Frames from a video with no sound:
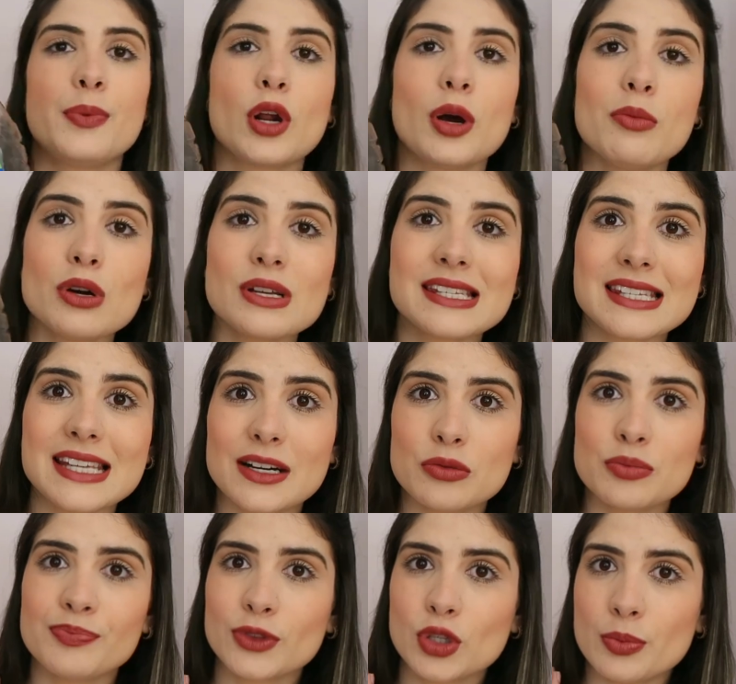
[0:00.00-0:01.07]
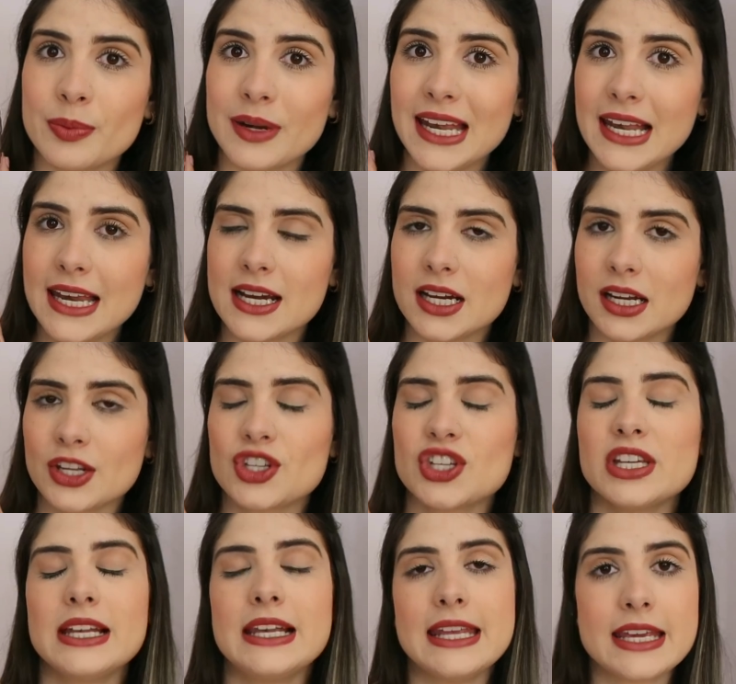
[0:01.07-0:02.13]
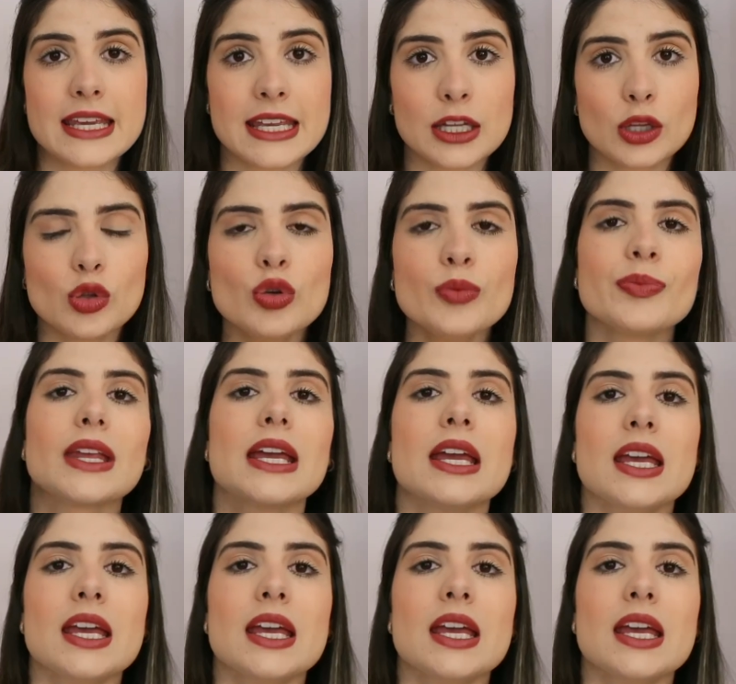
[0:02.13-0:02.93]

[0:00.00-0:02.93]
promoção do brilhante líquido.